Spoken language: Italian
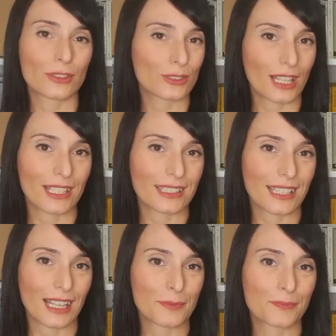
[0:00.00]
della
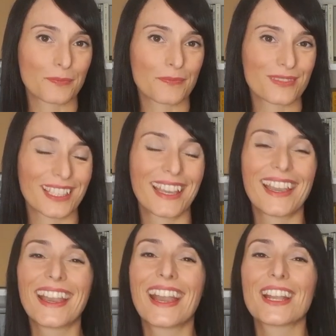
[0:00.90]
tela.
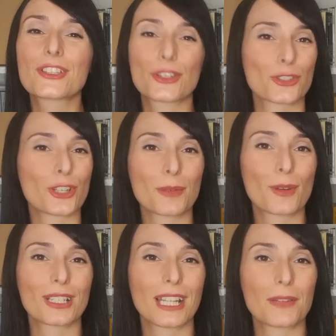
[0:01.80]
Giorgione muore nel